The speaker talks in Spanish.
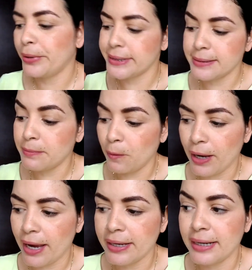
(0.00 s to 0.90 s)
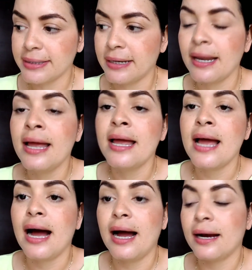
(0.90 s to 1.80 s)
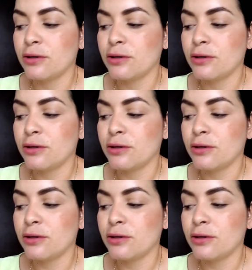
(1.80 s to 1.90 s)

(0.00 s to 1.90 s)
pues me voy a ir a hacer a